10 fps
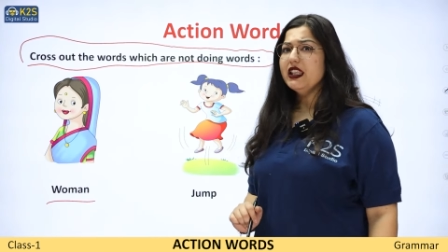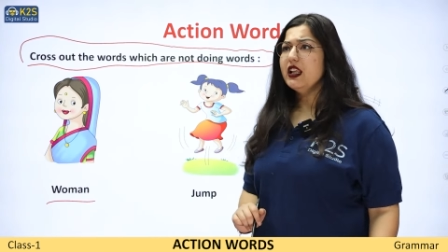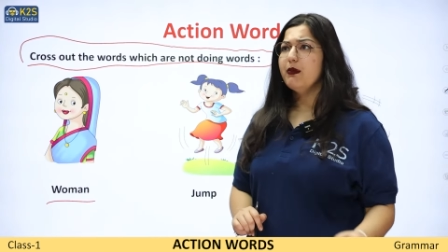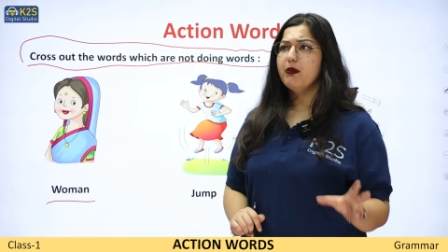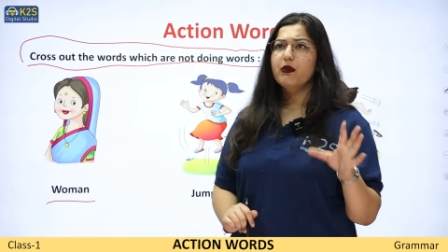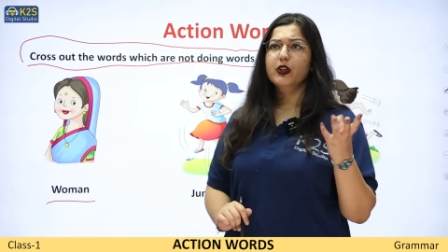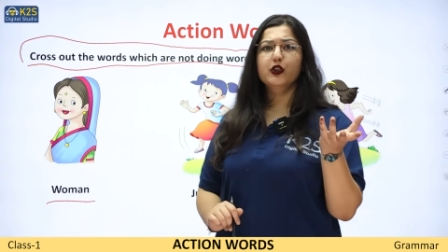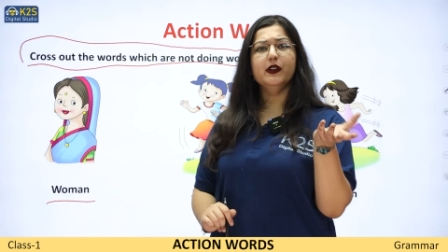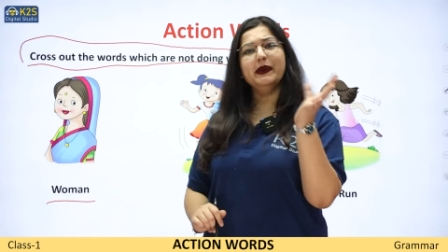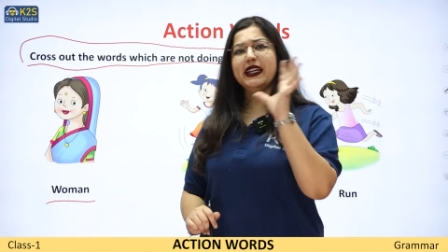मतलब इट
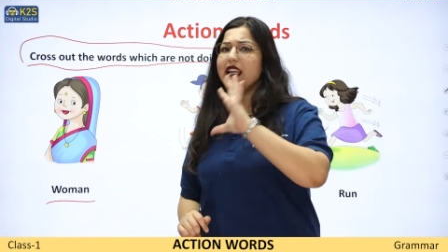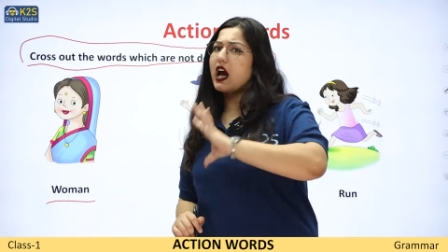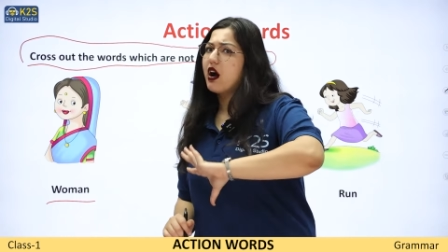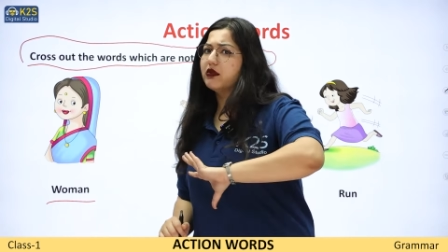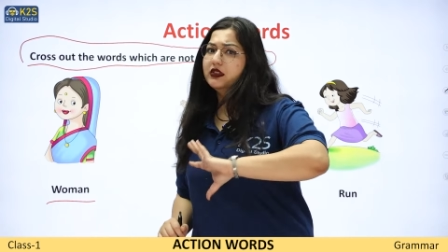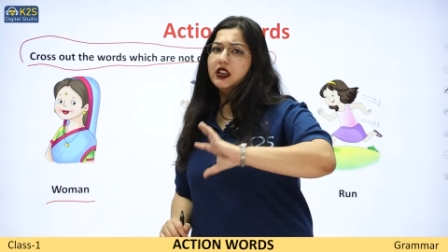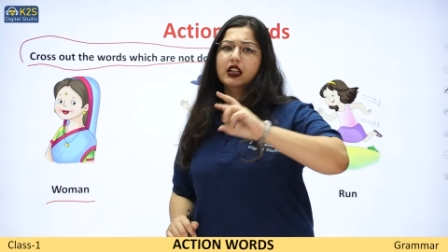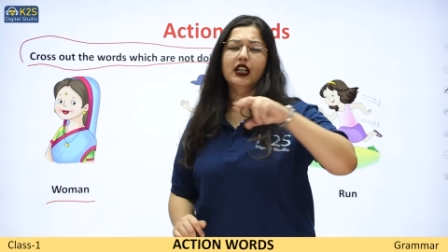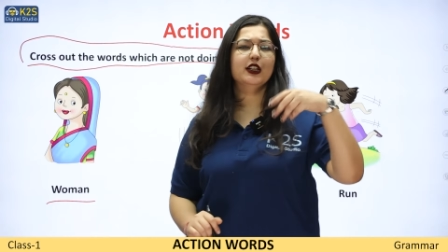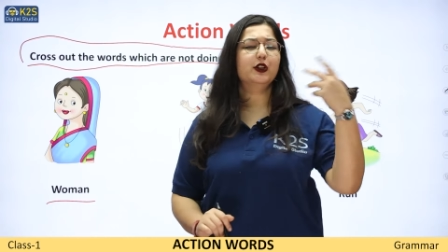कुड बी अ नाउन
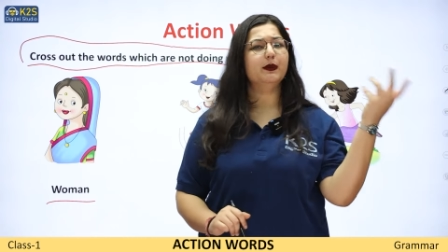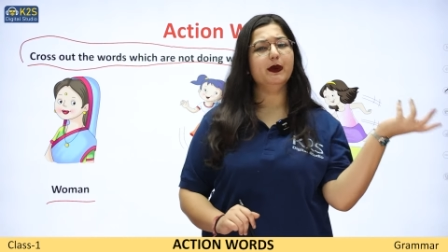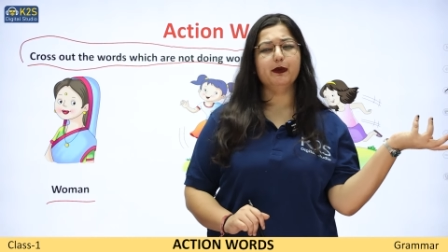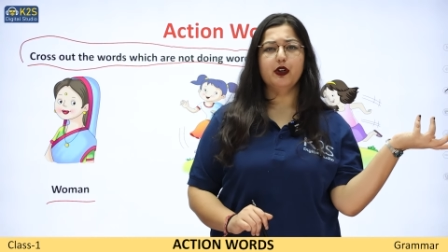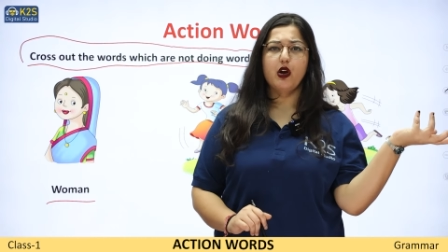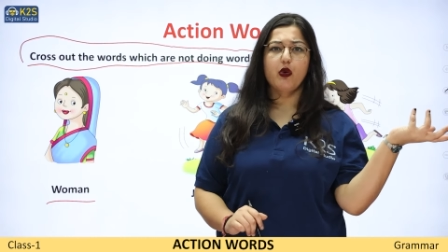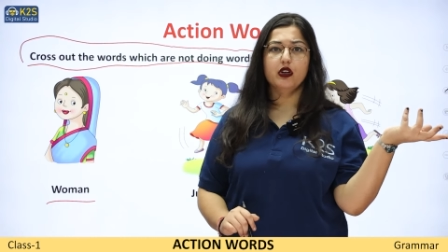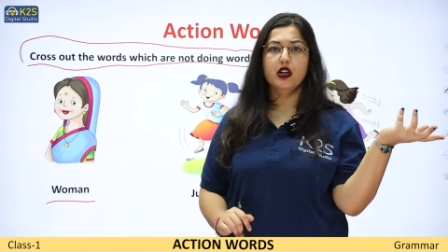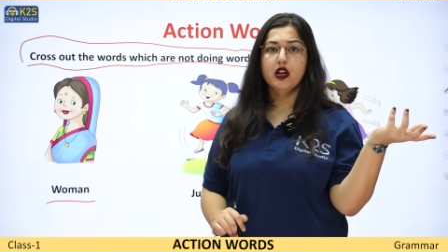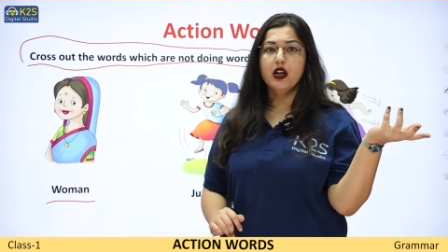इट कुड बी
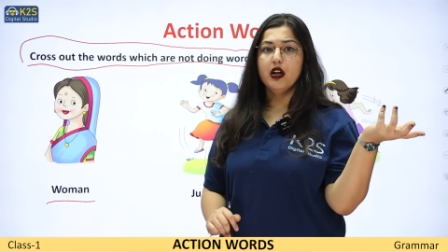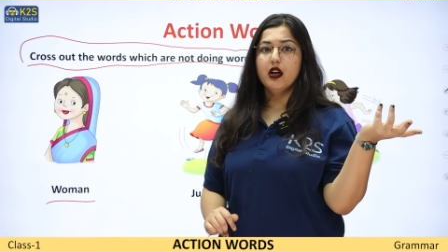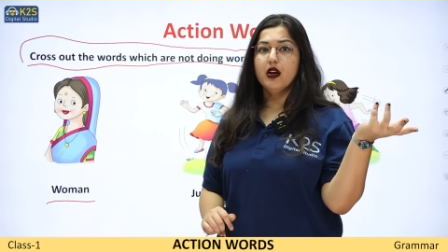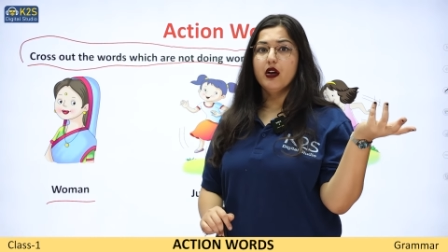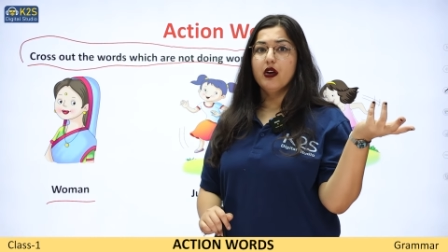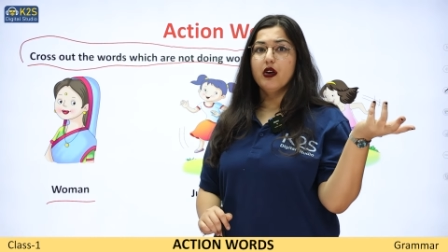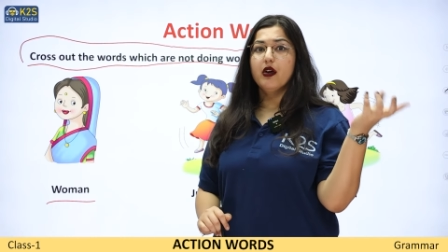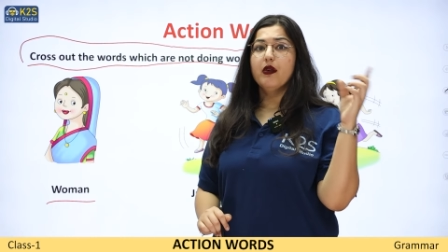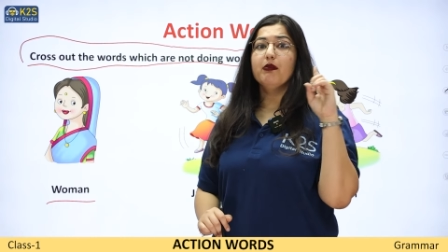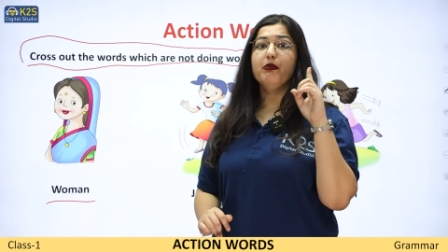प्रोनाउन
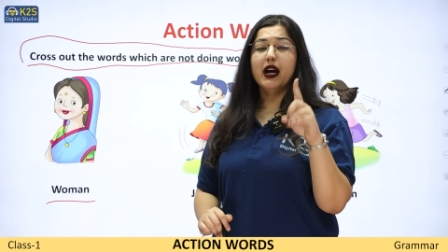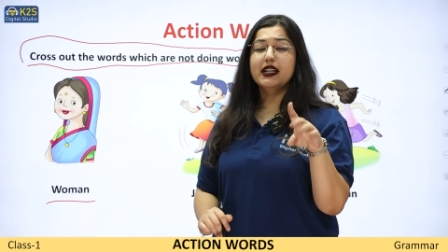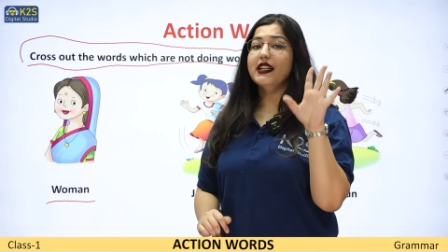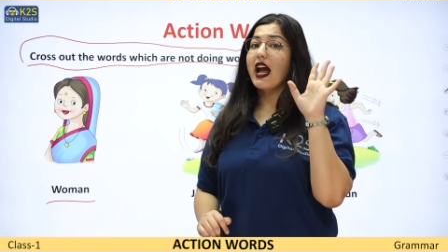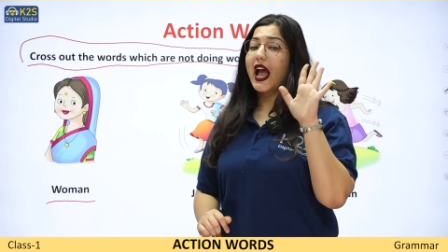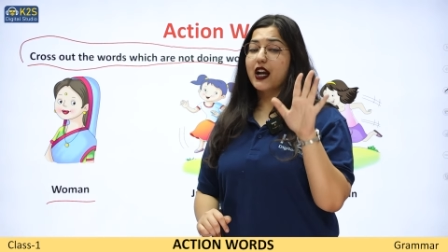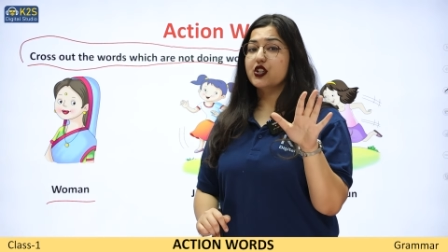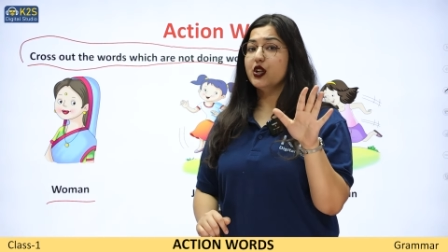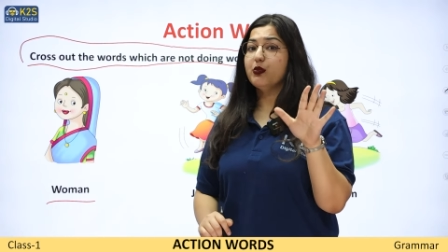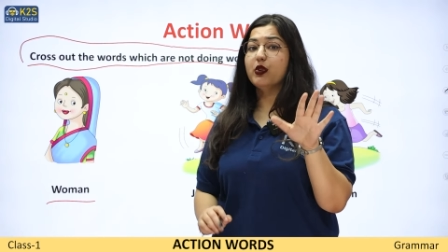बट
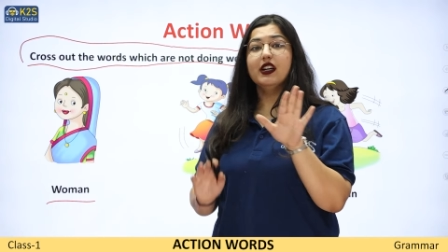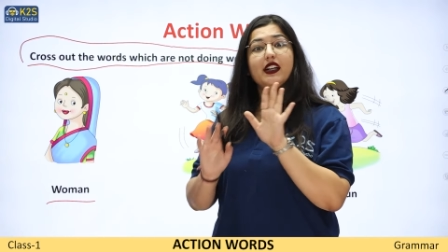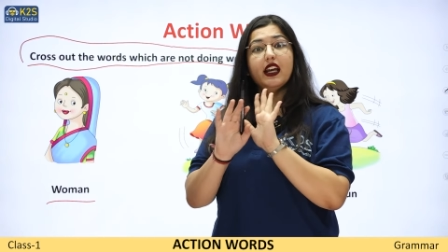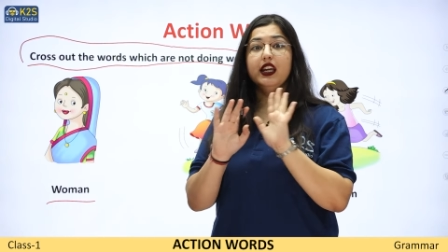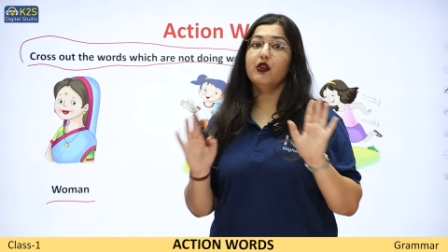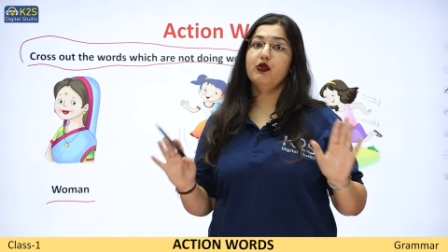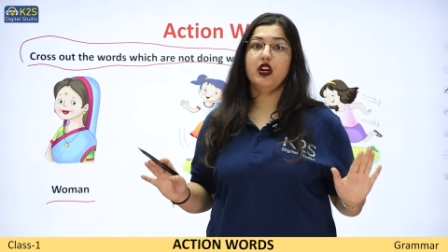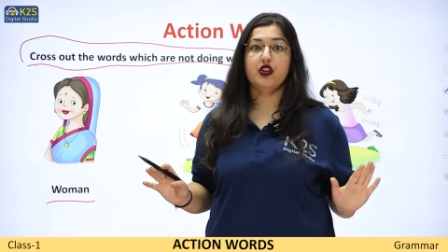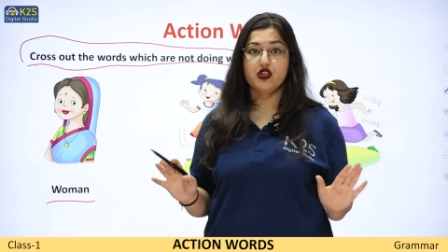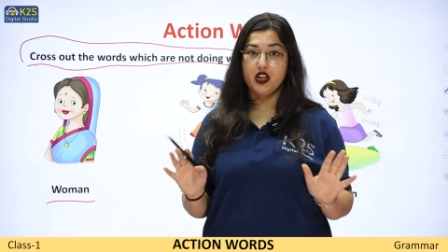एक्शन वर्ड नहीं
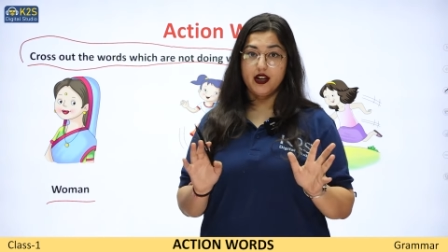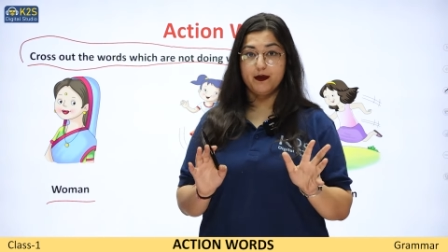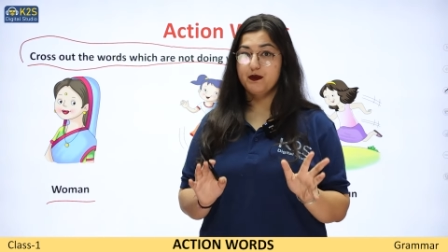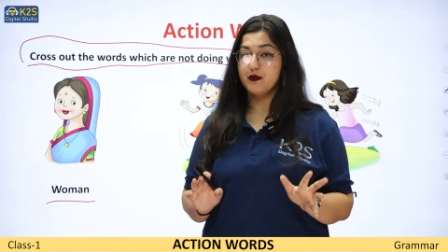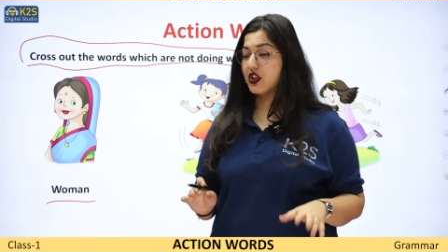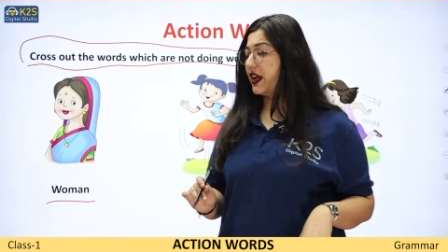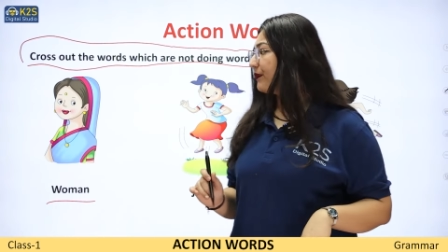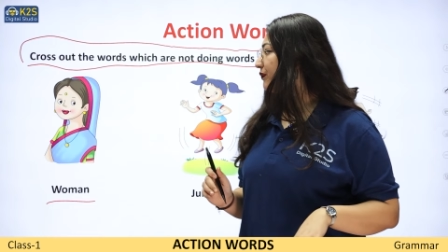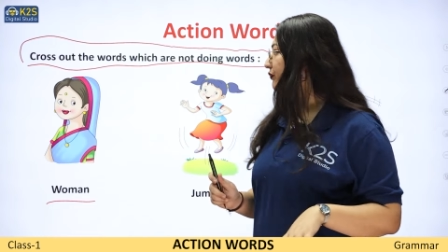होना चाहिए ठीक है